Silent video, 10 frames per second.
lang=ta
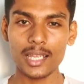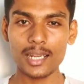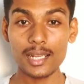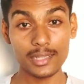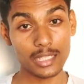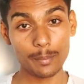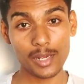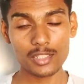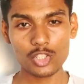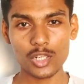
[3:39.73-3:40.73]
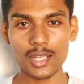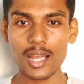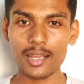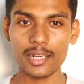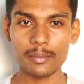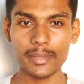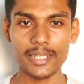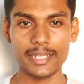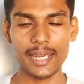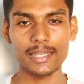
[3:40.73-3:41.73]
அதனால இந்த ப்ராசரோட தான்
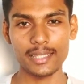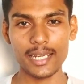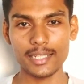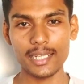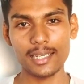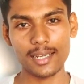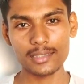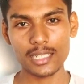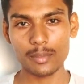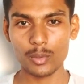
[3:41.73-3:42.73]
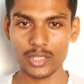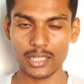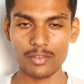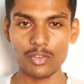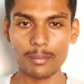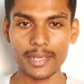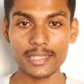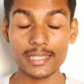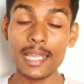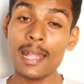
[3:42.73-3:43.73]
ரெட்மி கே தேர்ட்டி லான்ச் ஆக போறது கன்ஃபார்ம்
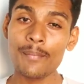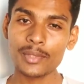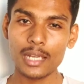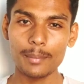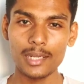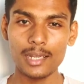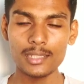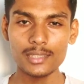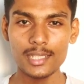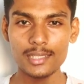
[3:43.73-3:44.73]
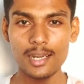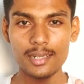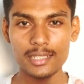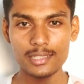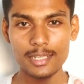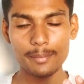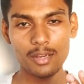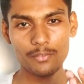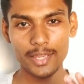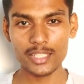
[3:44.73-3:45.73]
ஆயிடுச்சு அப்படி லான்ச் ஆச்சுன்னா
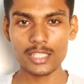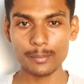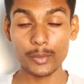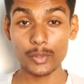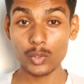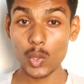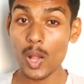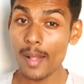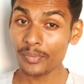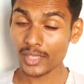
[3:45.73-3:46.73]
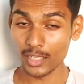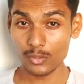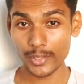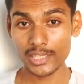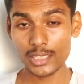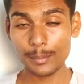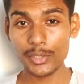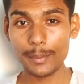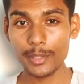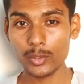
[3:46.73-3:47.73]
நிச்சயமா ஃபைவ் ஜி சப்போர்ட் இருக்கும் அது ஃபைவ் ஜி
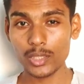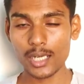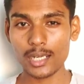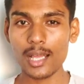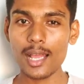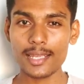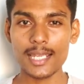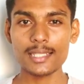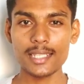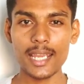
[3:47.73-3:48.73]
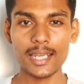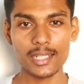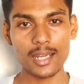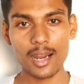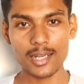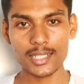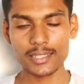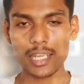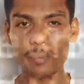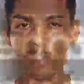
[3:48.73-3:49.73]
சப்போர்ட் எப்படி கொடுக்குறாங்கன்னா எஸ்ஏ நான் எஸ்ஏ